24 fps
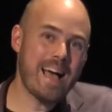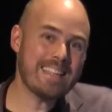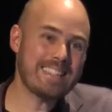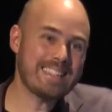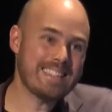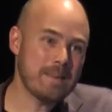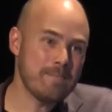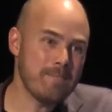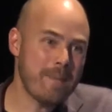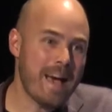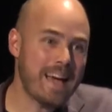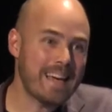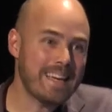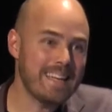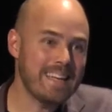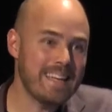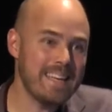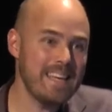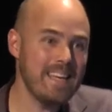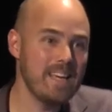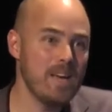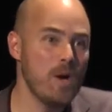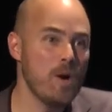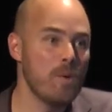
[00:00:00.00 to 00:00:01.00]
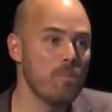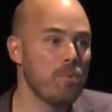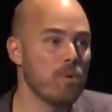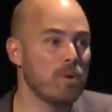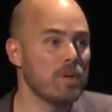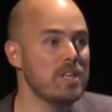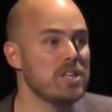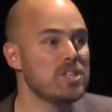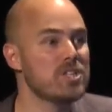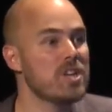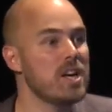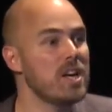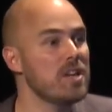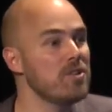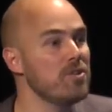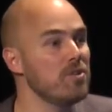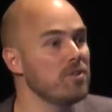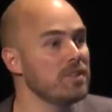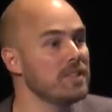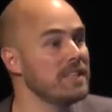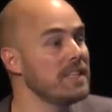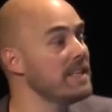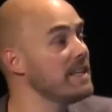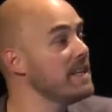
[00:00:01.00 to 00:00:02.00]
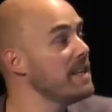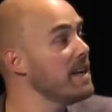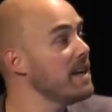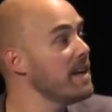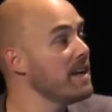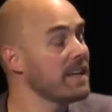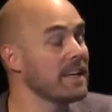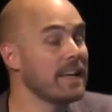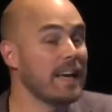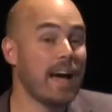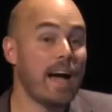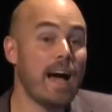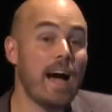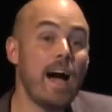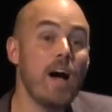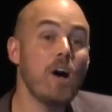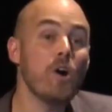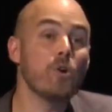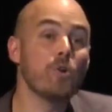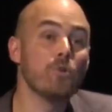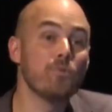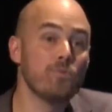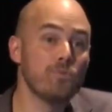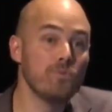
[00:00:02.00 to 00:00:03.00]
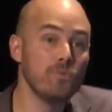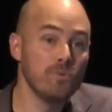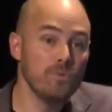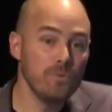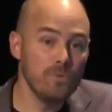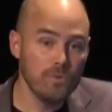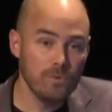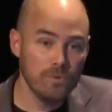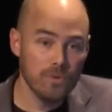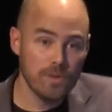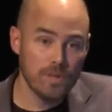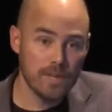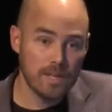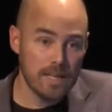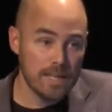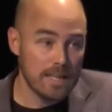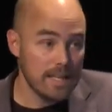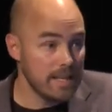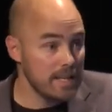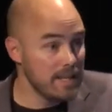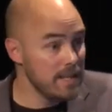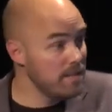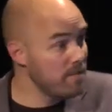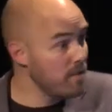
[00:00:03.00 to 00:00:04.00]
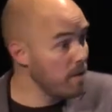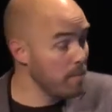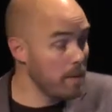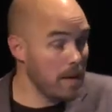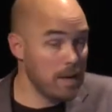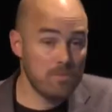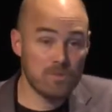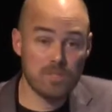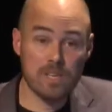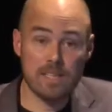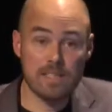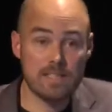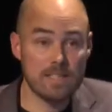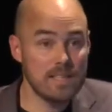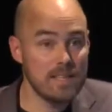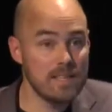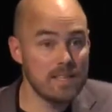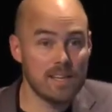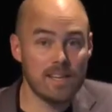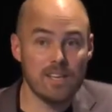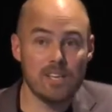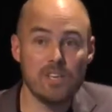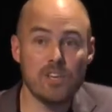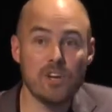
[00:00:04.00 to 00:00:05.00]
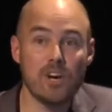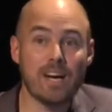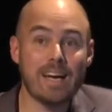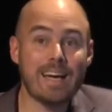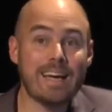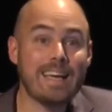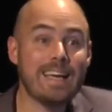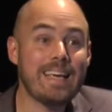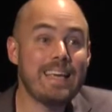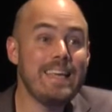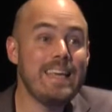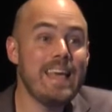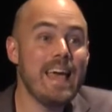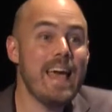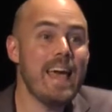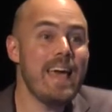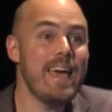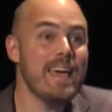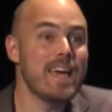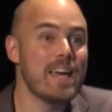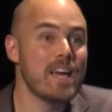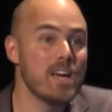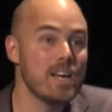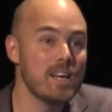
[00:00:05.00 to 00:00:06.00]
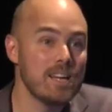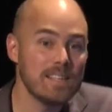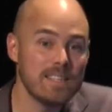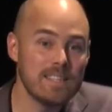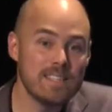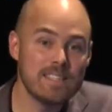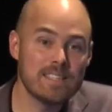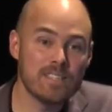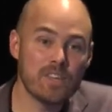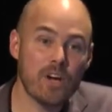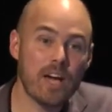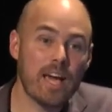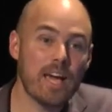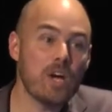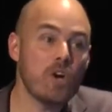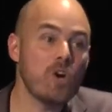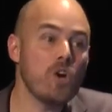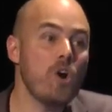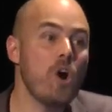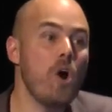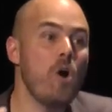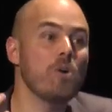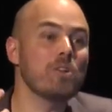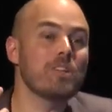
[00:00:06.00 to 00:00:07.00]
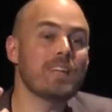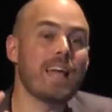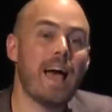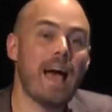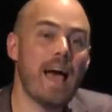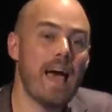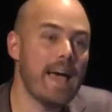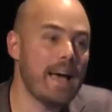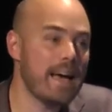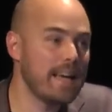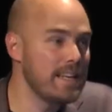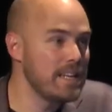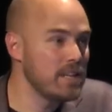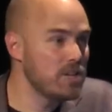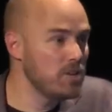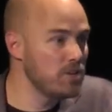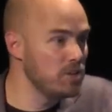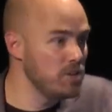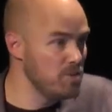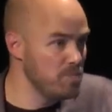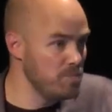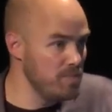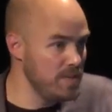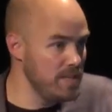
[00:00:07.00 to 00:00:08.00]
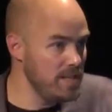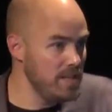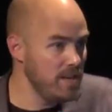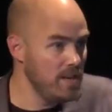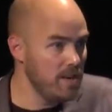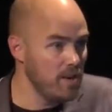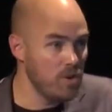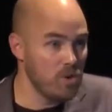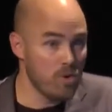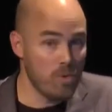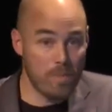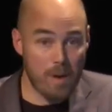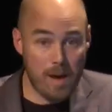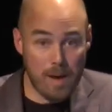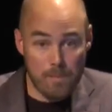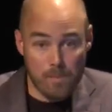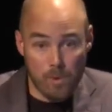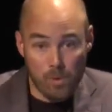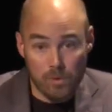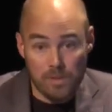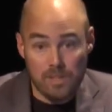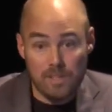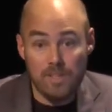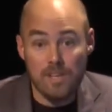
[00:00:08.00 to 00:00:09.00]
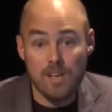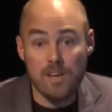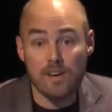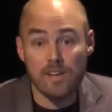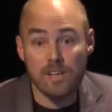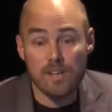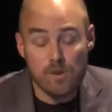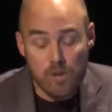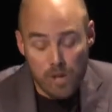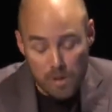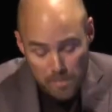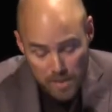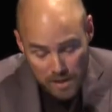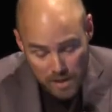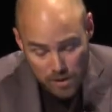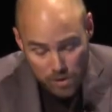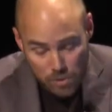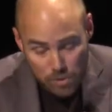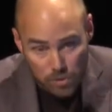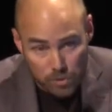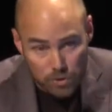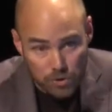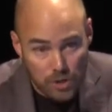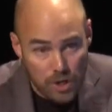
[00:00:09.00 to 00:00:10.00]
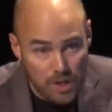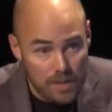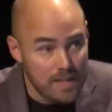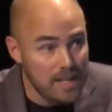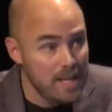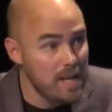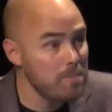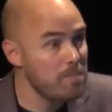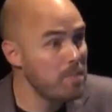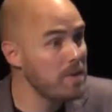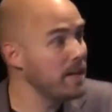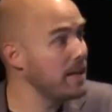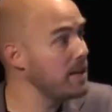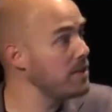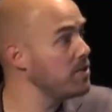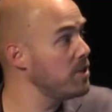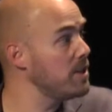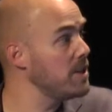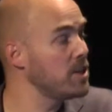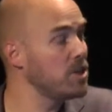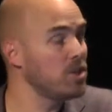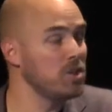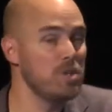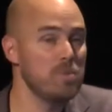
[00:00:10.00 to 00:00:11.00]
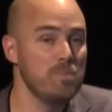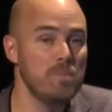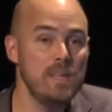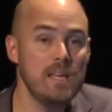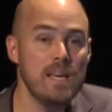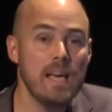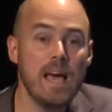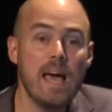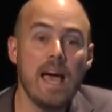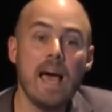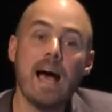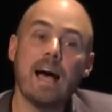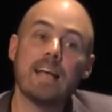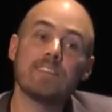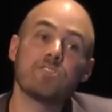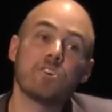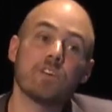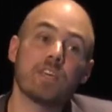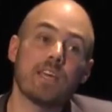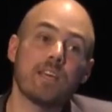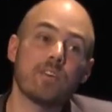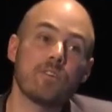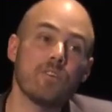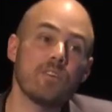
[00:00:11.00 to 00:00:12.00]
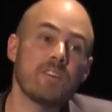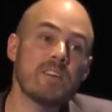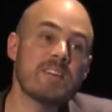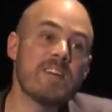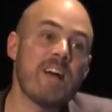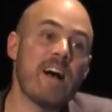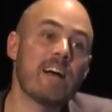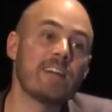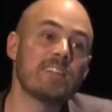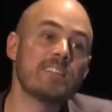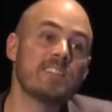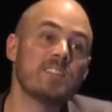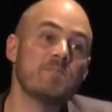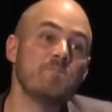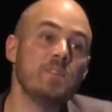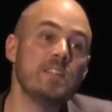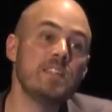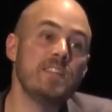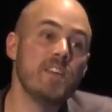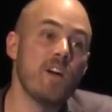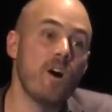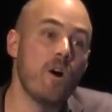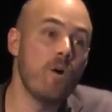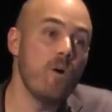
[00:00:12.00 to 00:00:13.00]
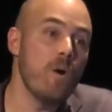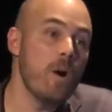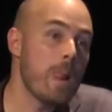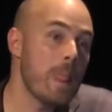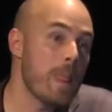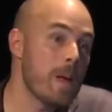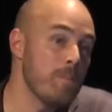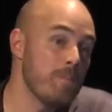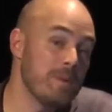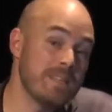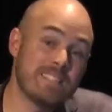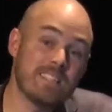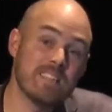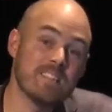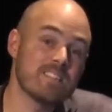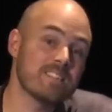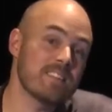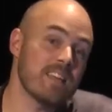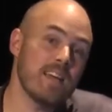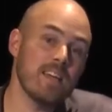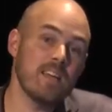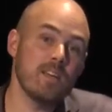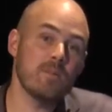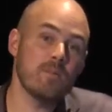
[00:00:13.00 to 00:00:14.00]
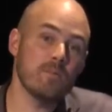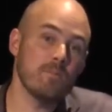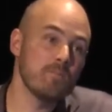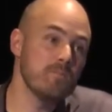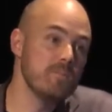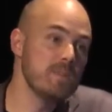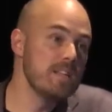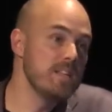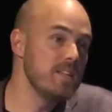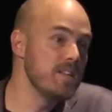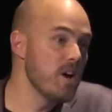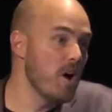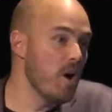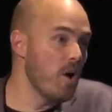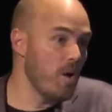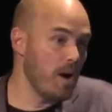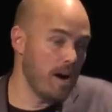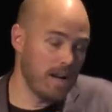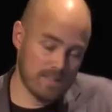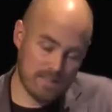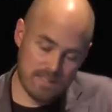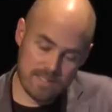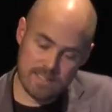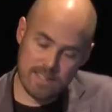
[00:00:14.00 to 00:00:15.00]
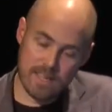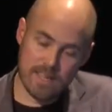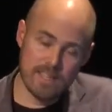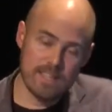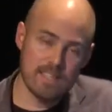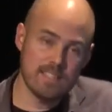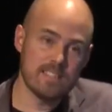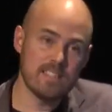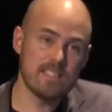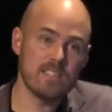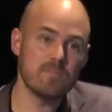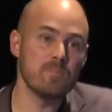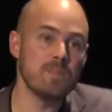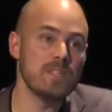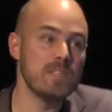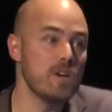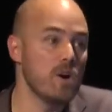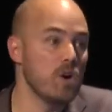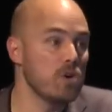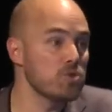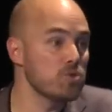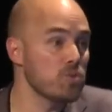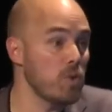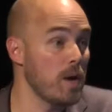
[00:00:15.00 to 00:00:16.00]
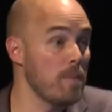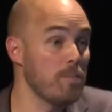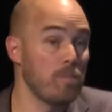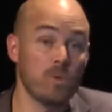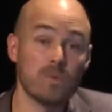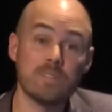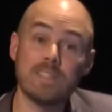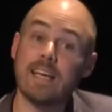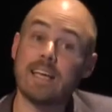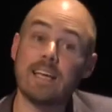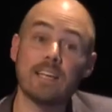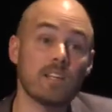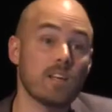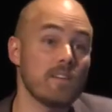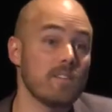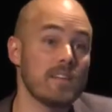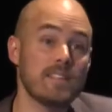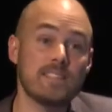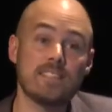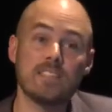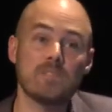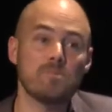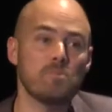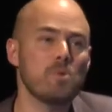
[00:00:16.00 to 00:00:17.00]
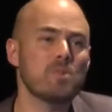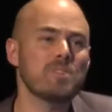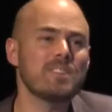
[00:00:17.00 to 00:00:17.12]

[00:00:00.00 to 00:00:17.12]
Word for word: assez marquées pour les gens qui ont des grands revenus. Et il va même jusqu'à dire il n'y a rien qui serait contraire à l'économie, ou même aux théories économiques et aux données empiriques de l'économie, à ce que quelqu'un qui gagne 10 millions mais ces 5 millions, entre 5 et 10 millions, sont imposés à 90